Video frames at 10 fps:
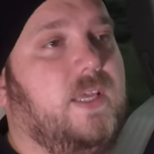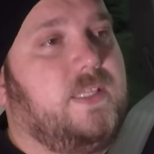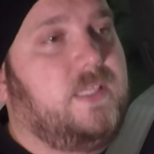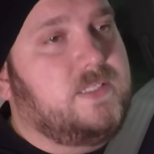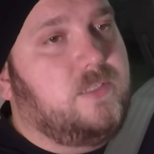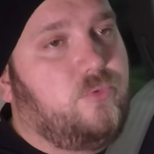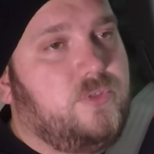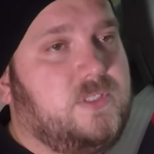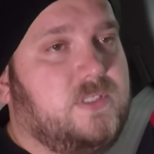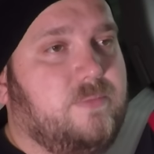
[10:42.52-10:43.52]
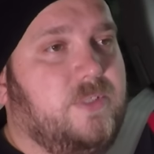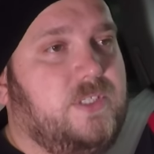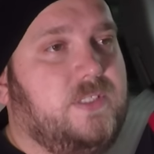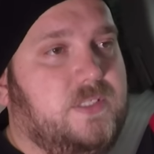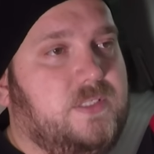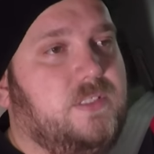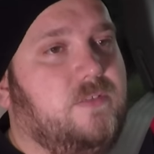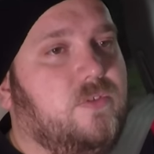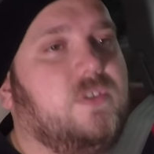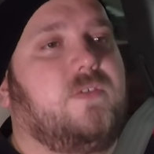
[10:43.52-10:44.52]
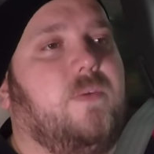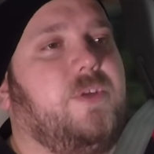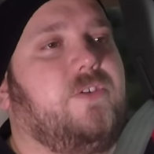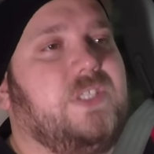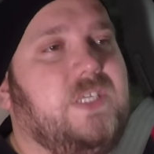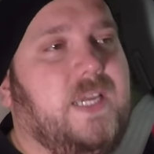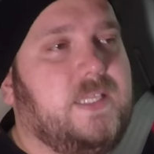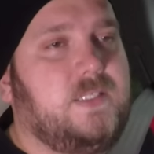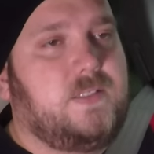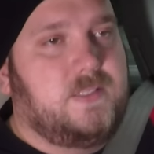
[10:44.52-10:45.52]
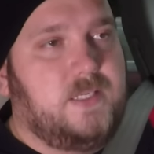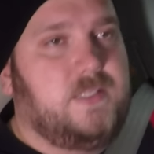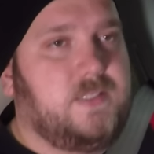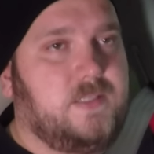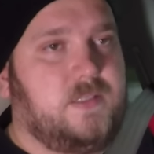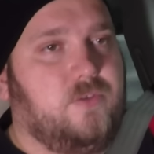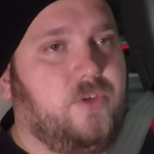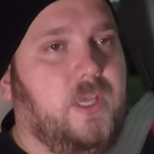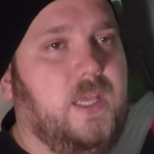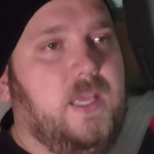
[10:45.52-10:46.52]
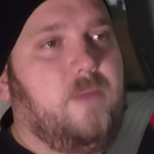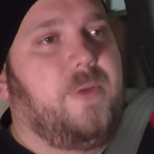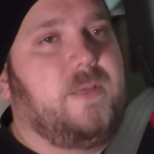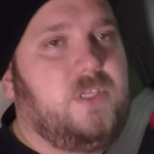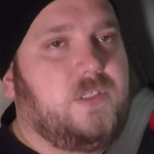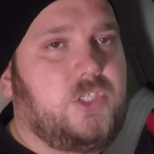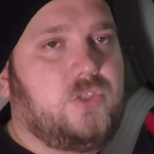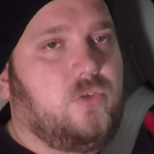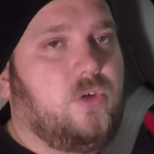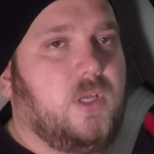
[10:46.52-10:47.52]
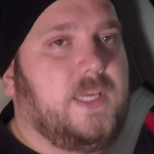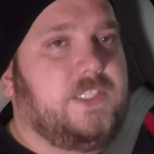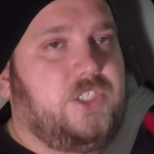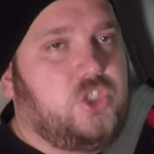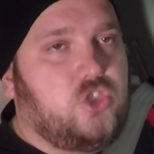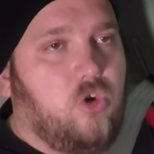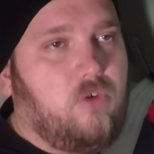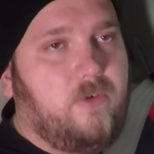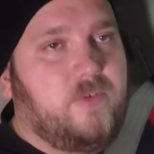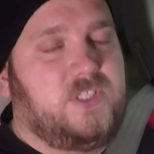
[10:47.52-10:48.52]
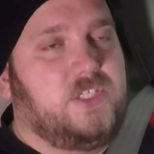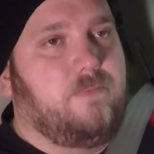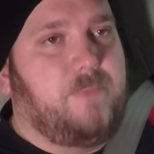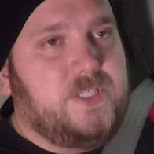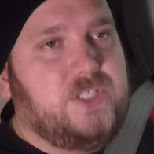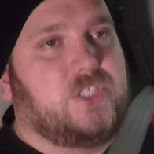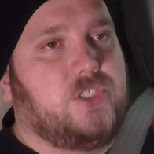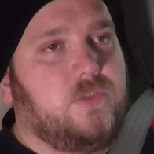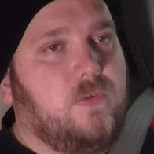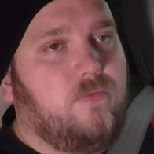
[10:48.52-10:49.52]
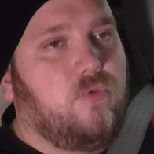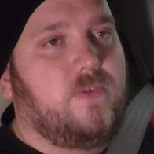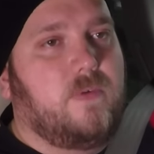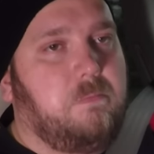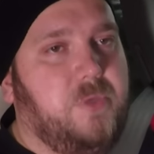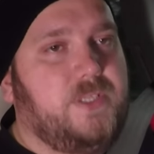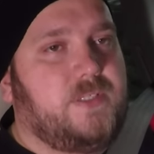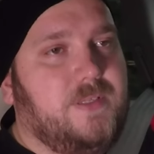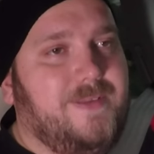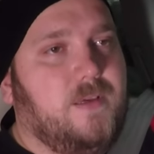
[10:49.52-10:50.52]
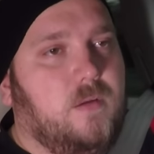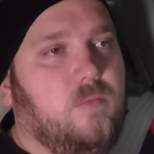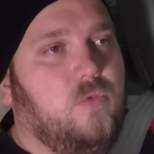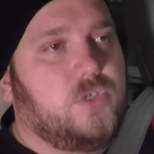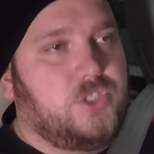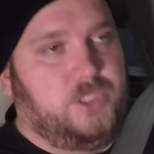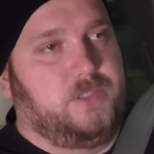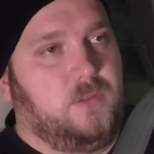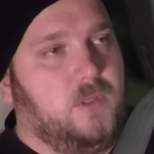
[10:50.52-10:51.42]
Если будете смотреть XC90, во-первых, не гонитесь за низкой ценой поймите, что дешевого, даже поддержанного Volvo быть не может.